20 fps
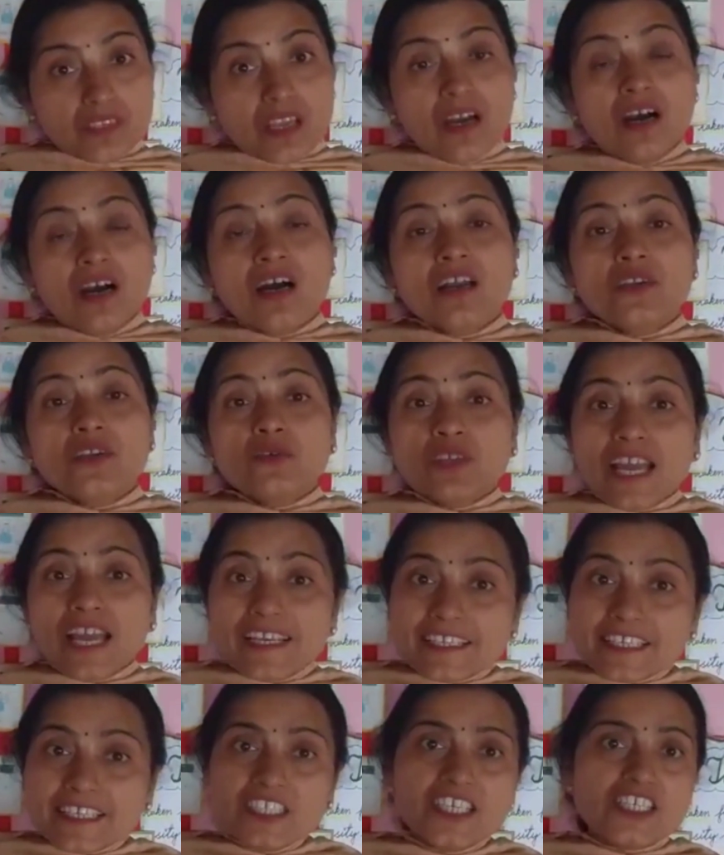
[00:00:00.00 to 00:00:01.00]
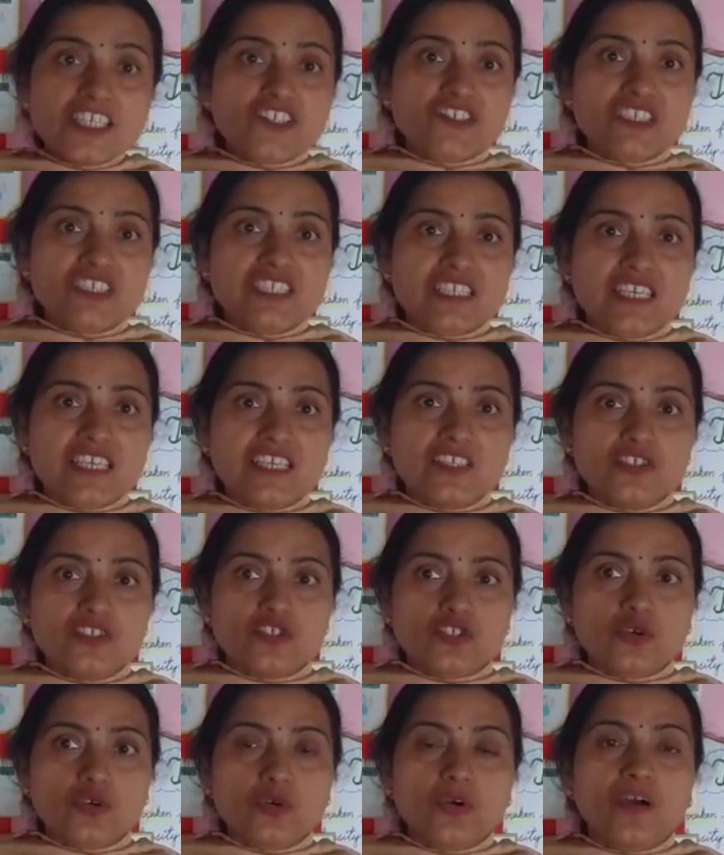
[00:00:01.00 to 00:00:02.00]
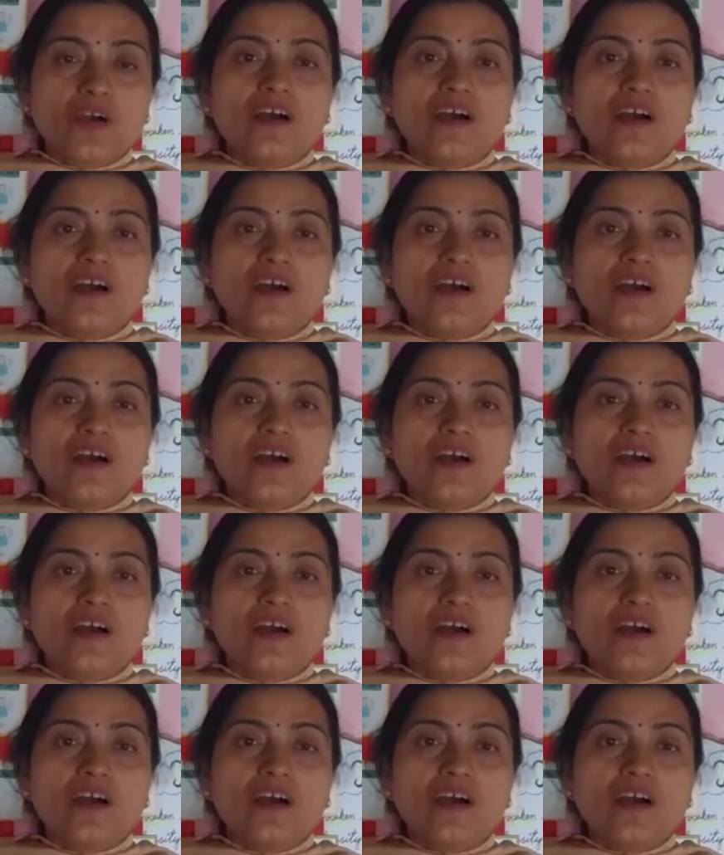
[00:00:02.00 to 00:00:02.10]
यूनाइटेड नेशंस की जो